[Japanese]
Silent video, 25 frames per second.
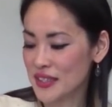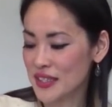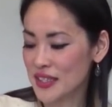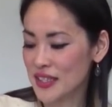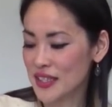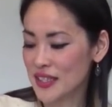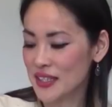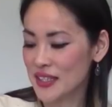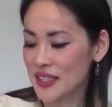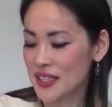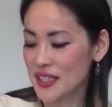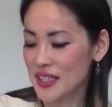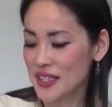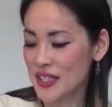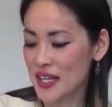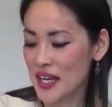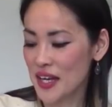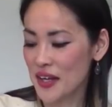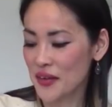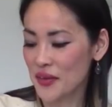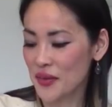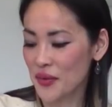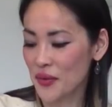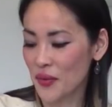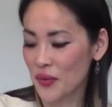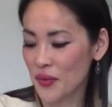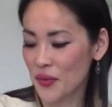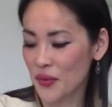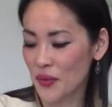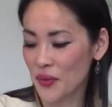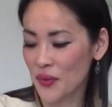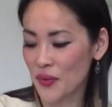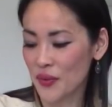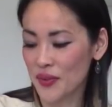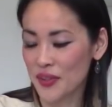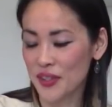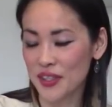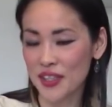気になるこ
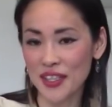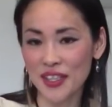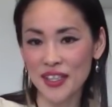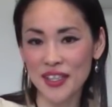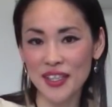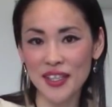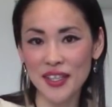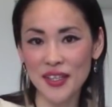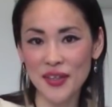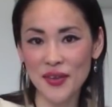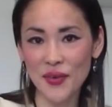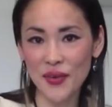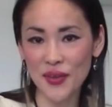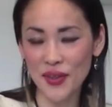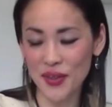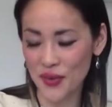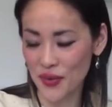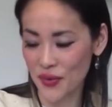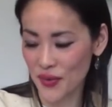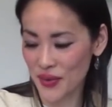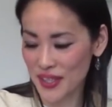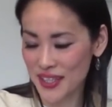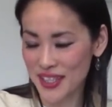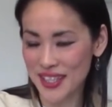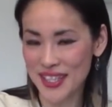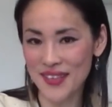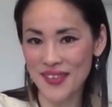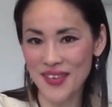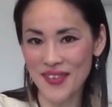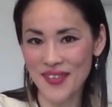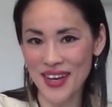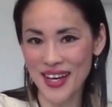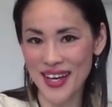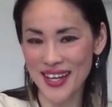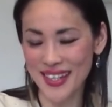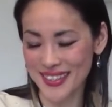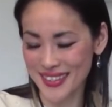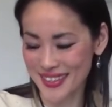の黄色いのいってみ
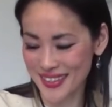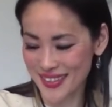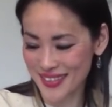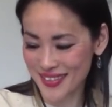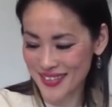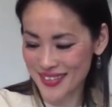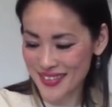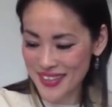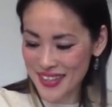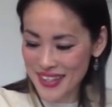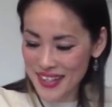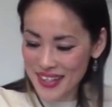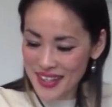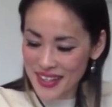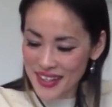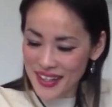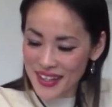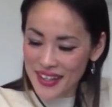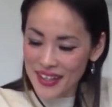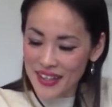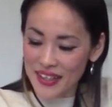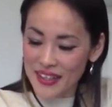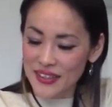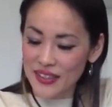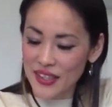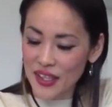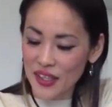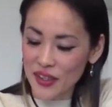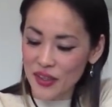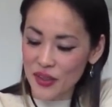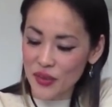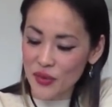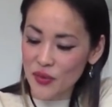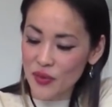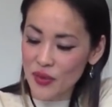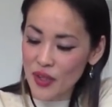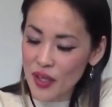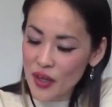ますさっき
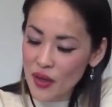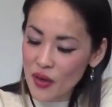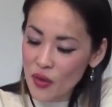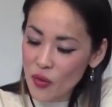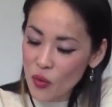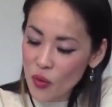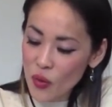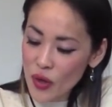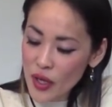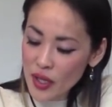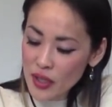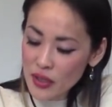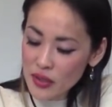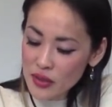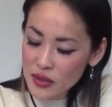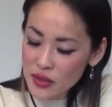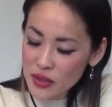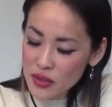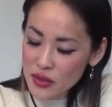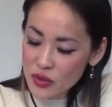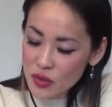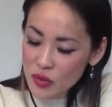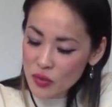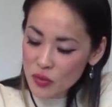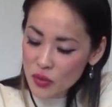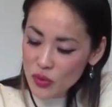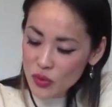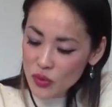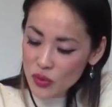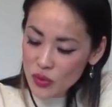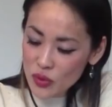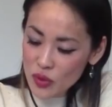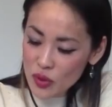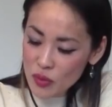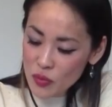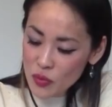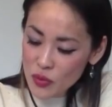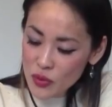のねオレンジのもと
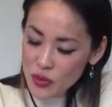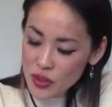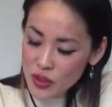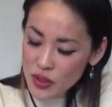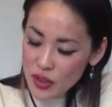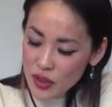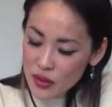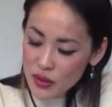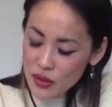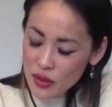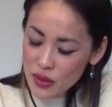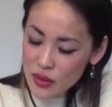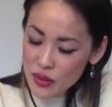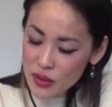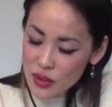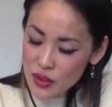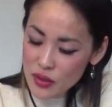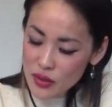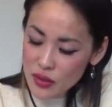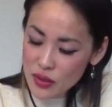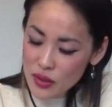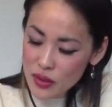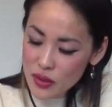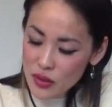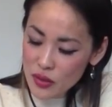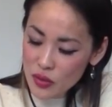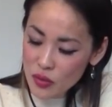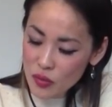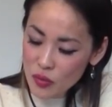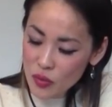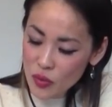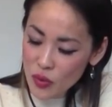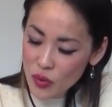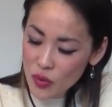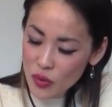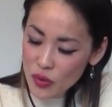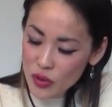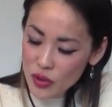ても美味しかったんですけれど
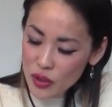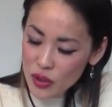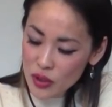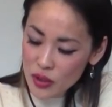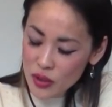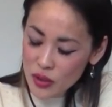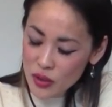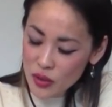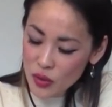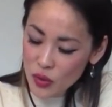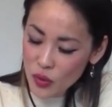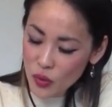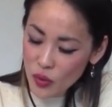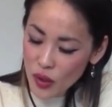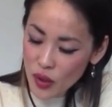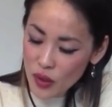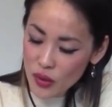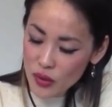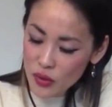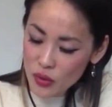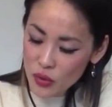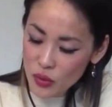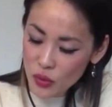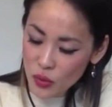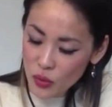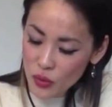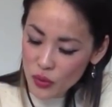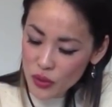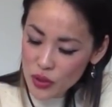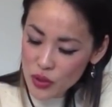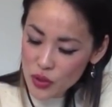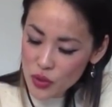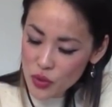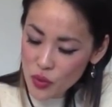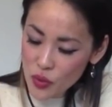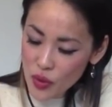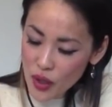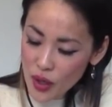も黄色はどうで
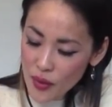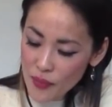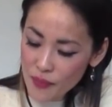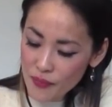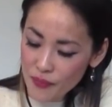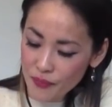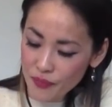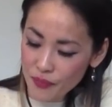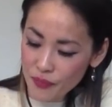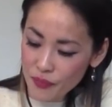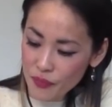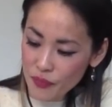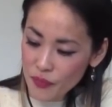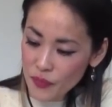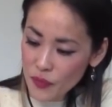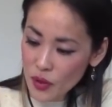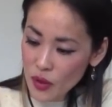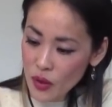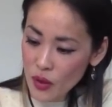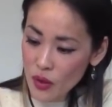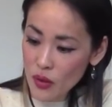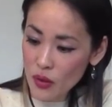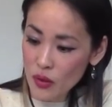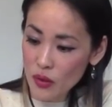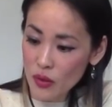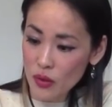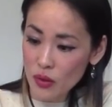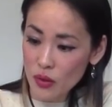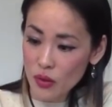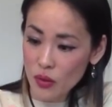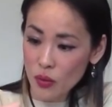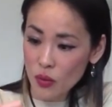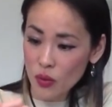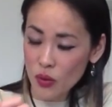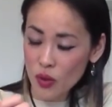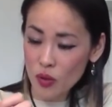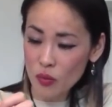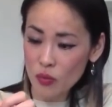しょうかあ
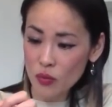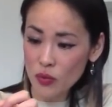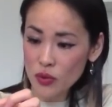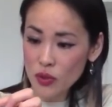これも